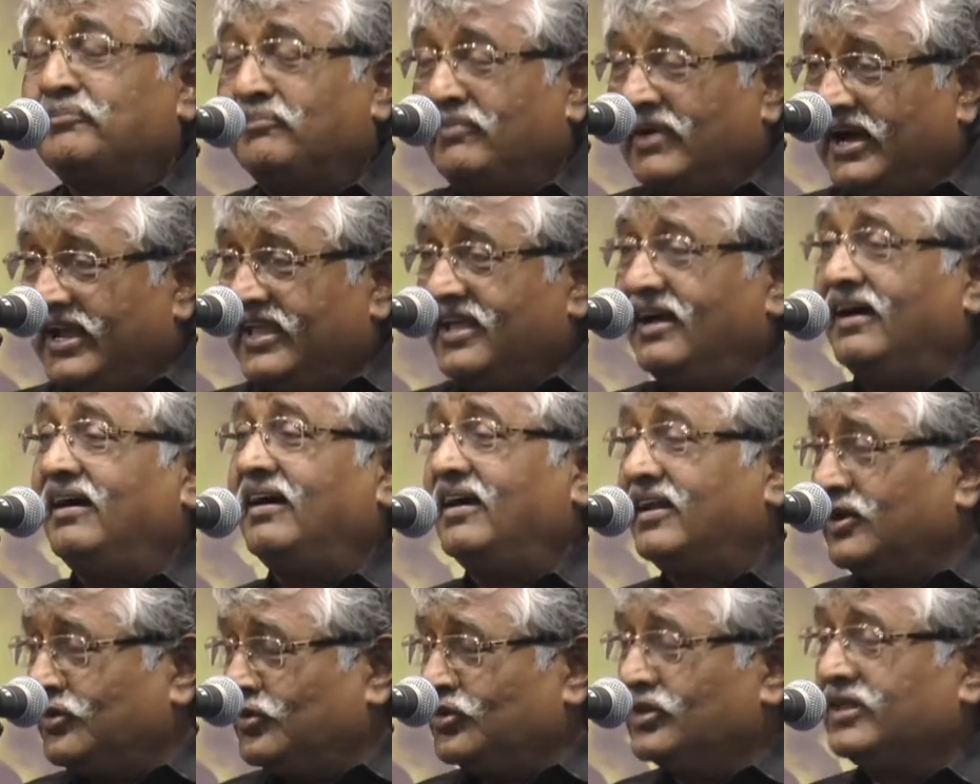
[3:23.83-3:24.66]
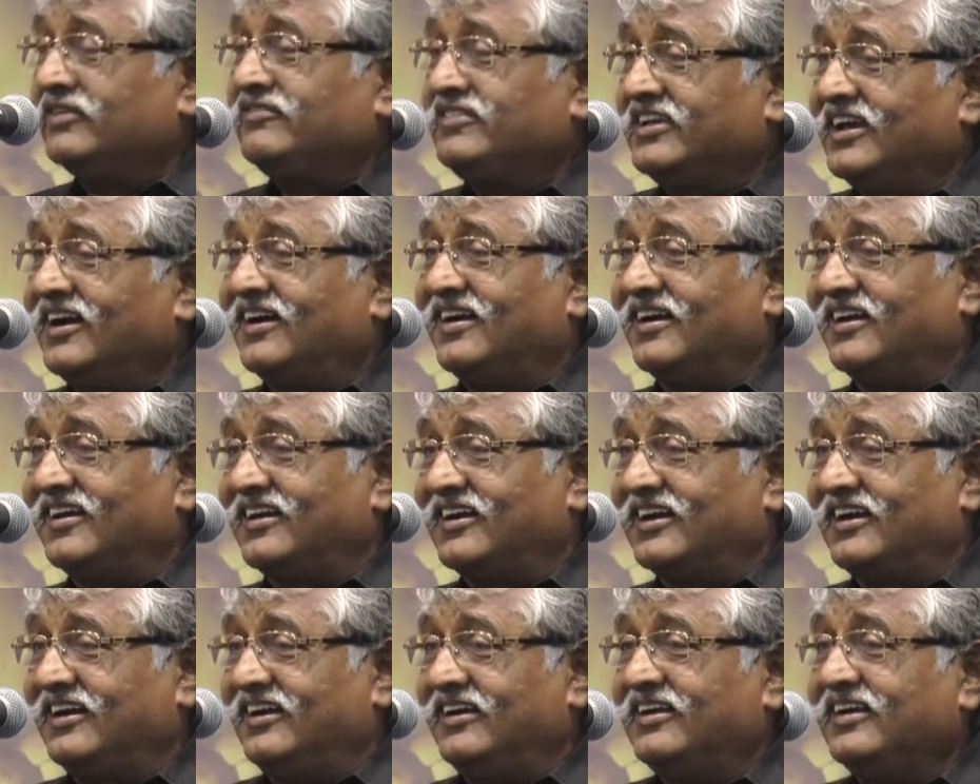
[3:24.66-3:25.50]
மயான
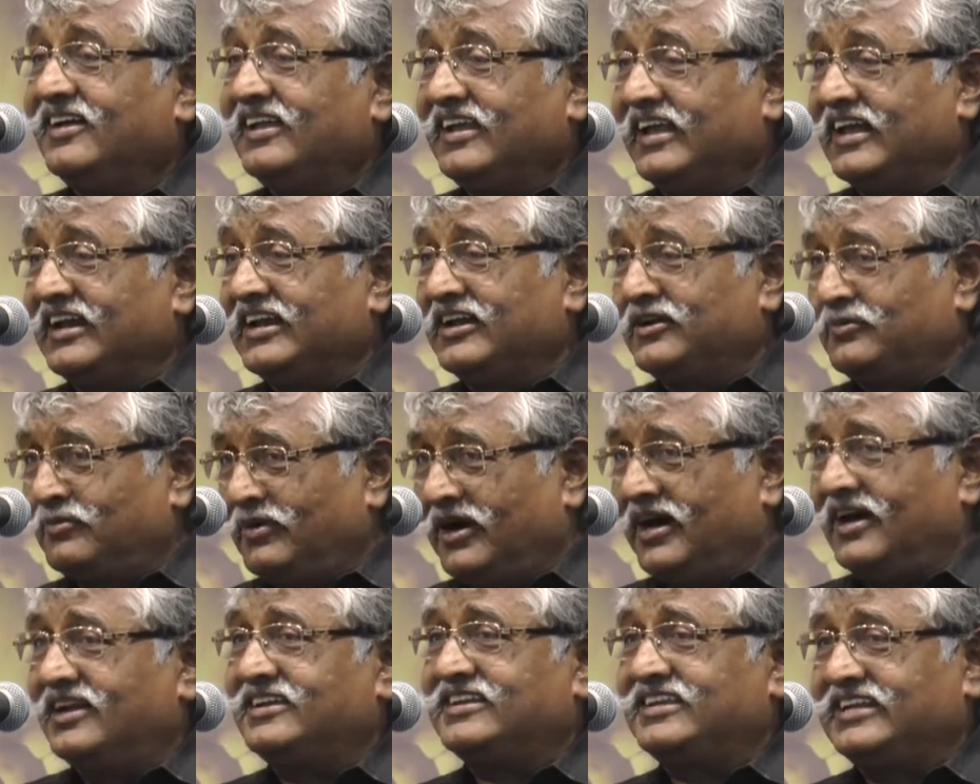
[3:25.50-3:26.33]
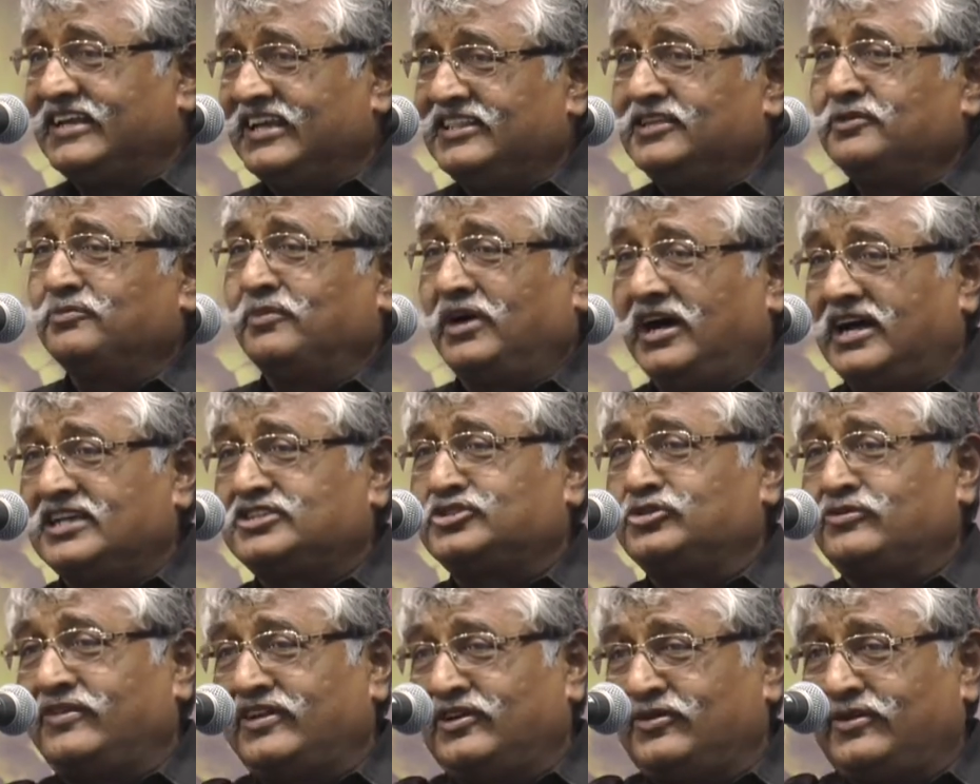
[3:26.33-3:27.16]
உதவியாளர்கள் என்று மாற்றியது
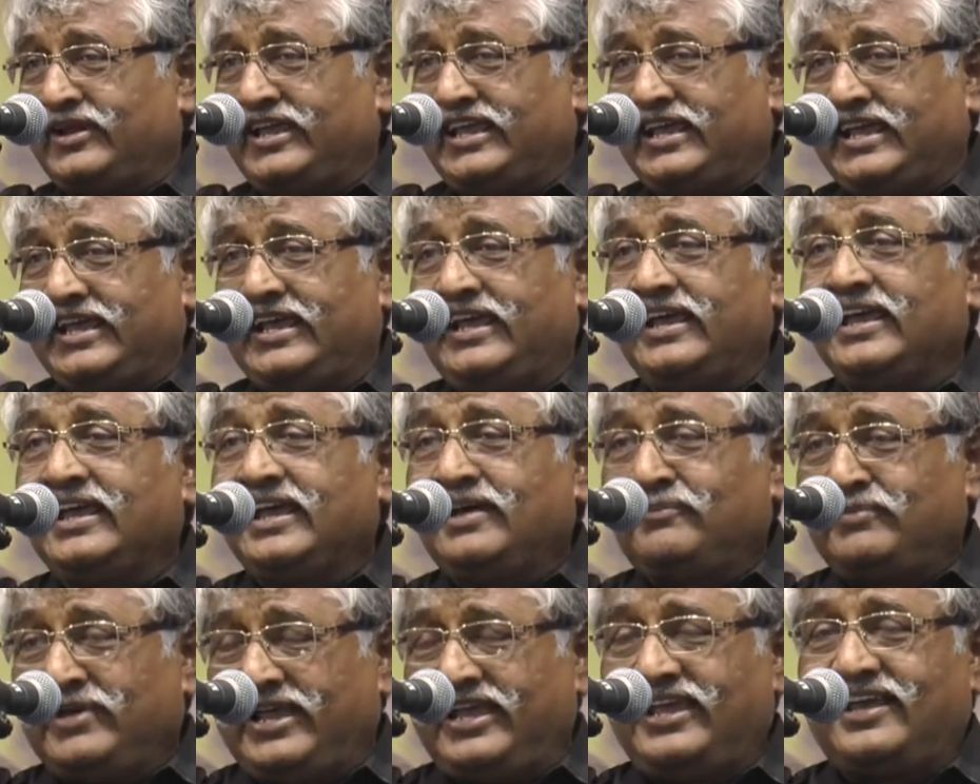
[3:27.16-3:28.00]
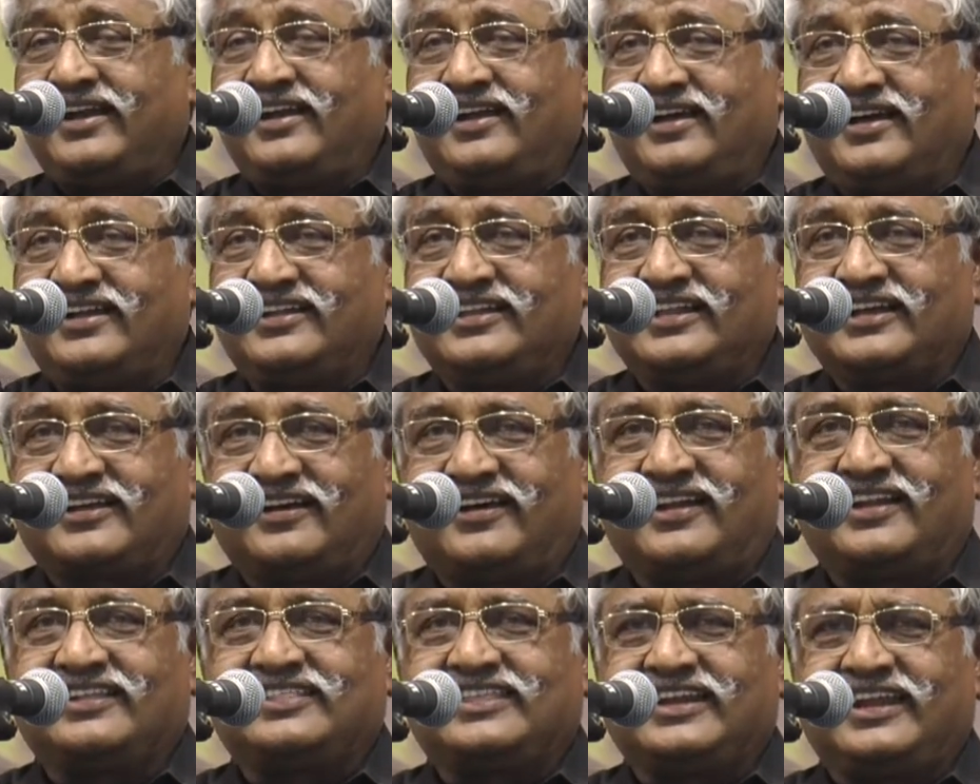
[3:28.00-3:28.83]
மாசுவினுடைய மேயராக இந்த
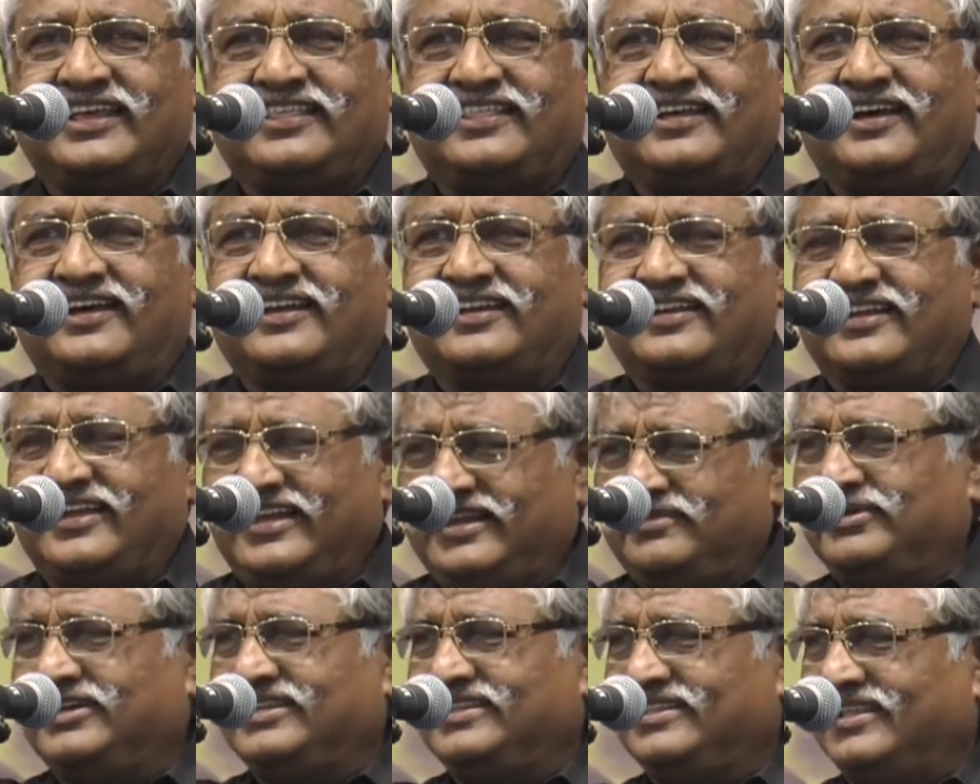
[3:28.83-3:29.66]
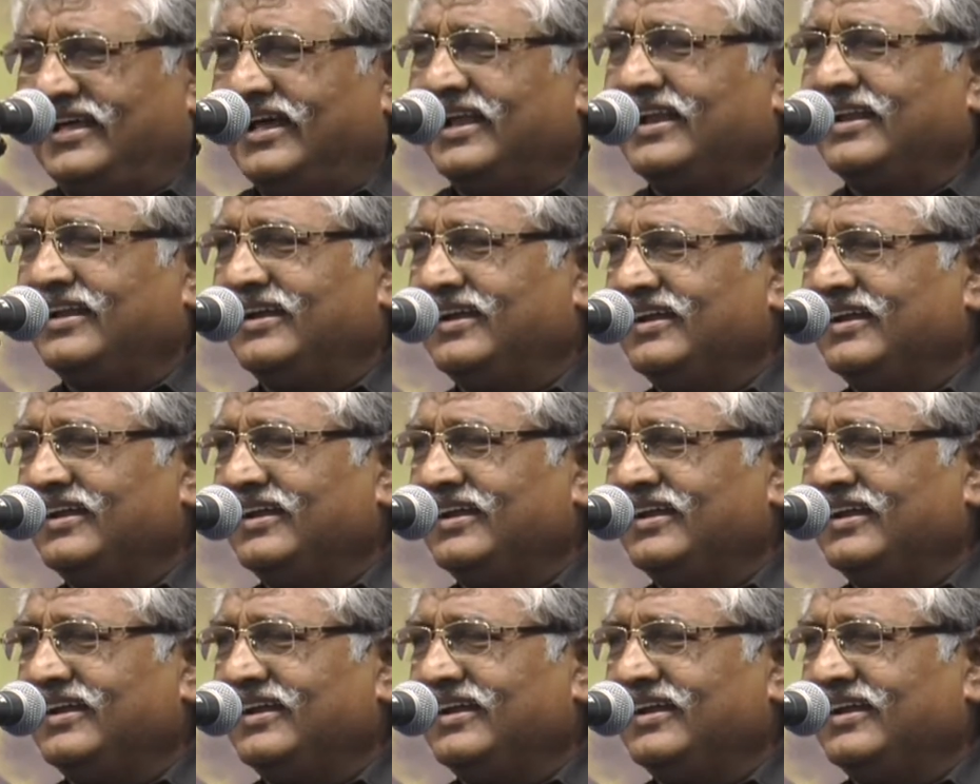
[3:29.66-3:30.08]
காலத்திலே தான் என்பதுதான்